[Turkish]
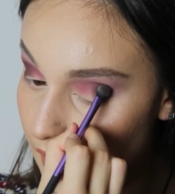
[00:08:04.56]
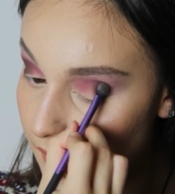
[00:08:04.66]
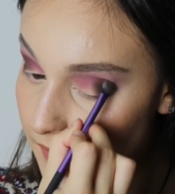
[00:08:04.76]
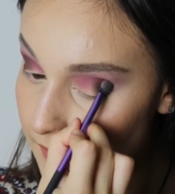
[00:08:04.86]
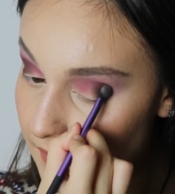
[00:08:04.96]

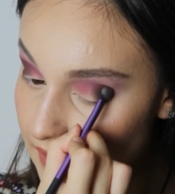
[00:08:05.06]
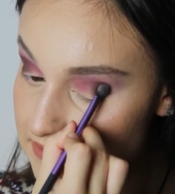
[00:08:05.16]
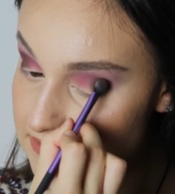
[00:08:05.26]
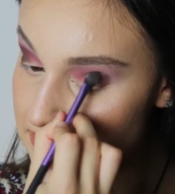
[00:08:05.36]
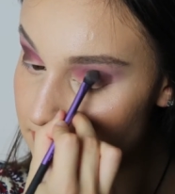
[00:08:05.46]
Ama
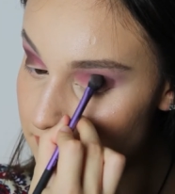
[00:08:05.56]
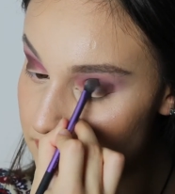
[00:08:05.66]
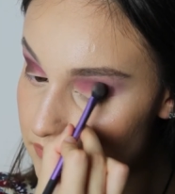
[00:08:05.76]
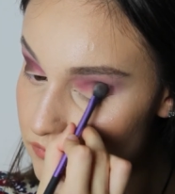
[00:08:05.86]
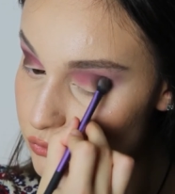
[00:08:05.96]
baktığım
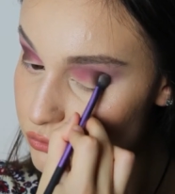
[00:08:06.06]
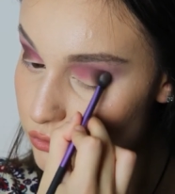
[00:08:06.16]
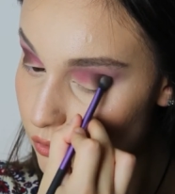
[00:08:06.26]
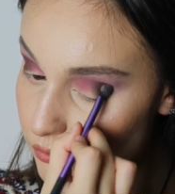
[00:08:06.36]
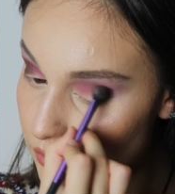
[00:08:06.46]

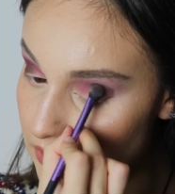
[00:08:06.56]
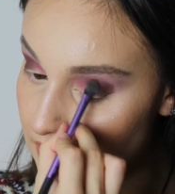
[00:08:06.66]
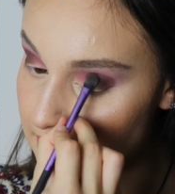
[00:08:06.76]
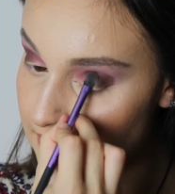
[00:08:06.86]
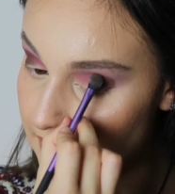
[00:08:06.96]

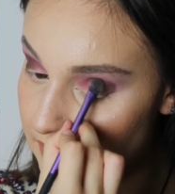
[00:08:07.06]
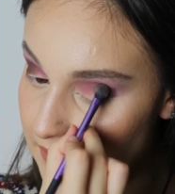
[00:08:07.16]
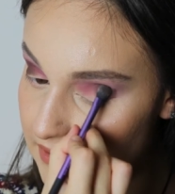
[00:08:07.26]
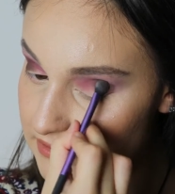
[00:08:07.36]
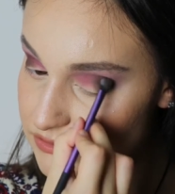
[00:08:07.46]
tutorial'larda yani
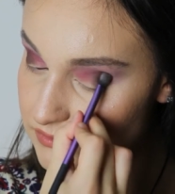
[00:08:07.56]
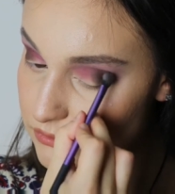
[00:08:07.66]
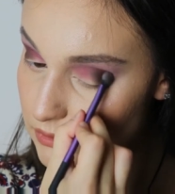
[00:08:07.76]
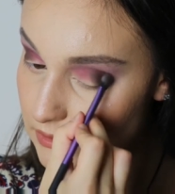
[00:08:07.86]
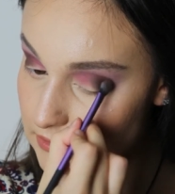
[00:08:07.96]
makyaj
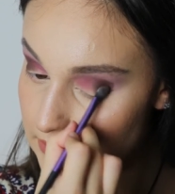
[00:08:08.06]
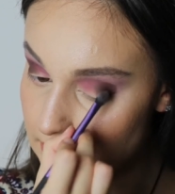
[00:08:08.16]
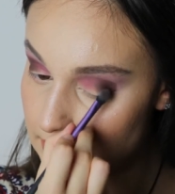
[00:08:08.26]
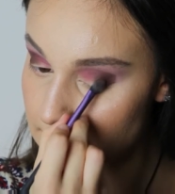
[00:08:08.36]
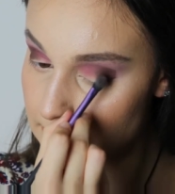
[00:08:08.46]

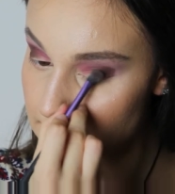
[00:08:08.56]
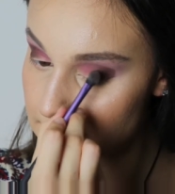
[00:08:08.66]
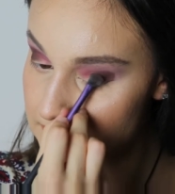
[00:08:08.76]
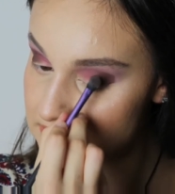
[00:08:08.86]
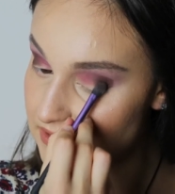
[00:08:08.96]
videolarında da
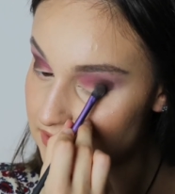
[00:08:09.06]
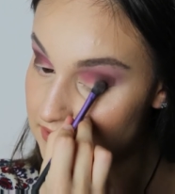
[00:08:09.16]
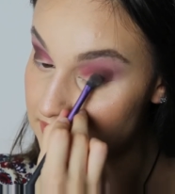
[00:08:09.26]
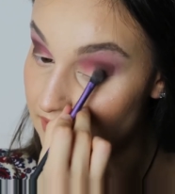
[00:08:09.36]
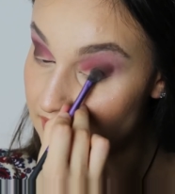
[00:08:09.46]

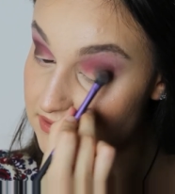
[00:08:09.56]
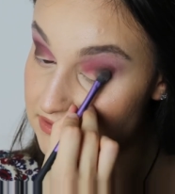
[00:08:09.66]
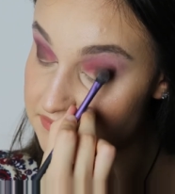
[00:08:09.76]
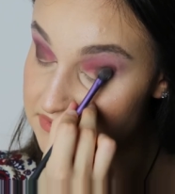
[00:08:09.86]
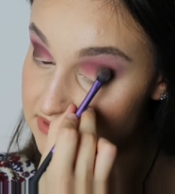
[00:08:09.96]
sanki daha
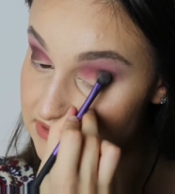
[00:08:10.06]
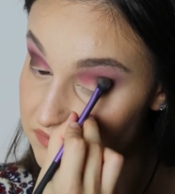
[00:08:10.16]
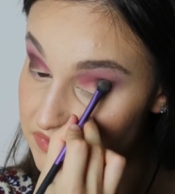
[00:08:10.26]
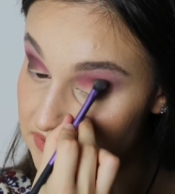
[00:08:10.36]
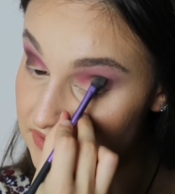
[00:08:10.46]
kırmızı
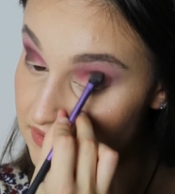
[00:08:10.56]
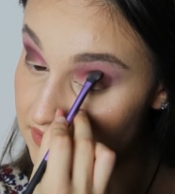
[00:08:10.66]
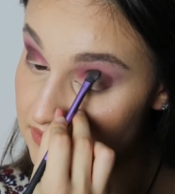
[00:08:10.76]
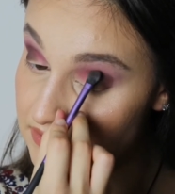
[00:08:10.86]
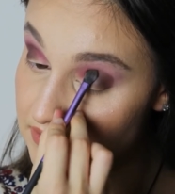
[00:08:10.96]
gibiydi.
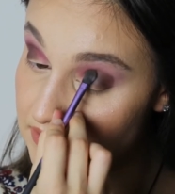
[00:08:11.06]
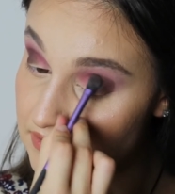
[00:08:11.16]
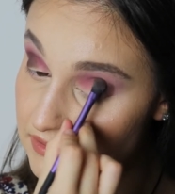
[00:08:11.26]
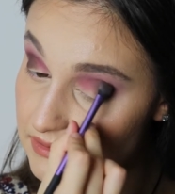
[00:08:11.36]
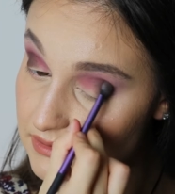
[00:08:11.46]

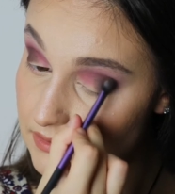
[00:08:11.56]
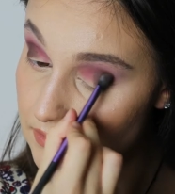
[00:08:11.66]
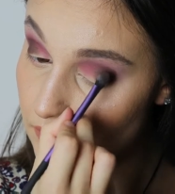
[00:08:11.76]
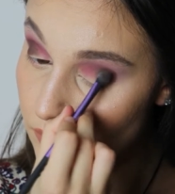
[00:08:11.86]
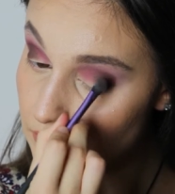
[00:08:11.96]

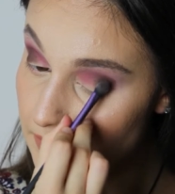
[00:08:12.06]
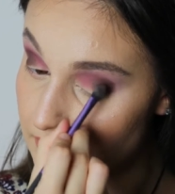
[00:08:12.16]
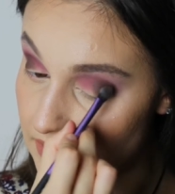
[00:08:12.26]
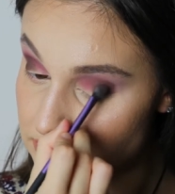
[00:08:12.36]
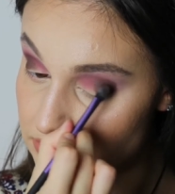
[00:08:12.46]
Ona
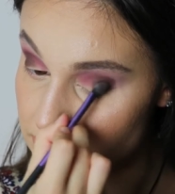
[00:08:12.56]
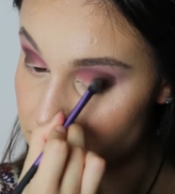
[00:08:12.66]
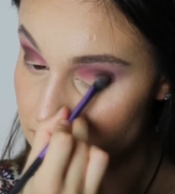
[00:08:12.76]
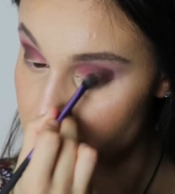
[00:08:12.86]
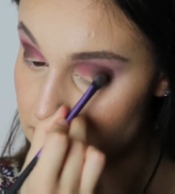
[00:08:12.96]
biraz
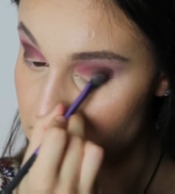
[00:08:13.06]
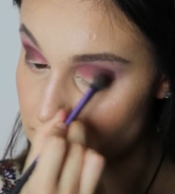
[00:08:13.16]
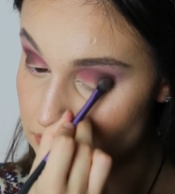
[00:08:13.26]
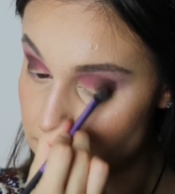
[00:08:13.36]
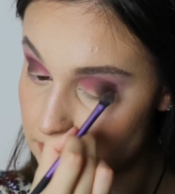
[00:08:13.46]
şaşırdım
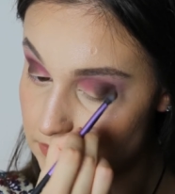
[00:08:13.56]
sadece.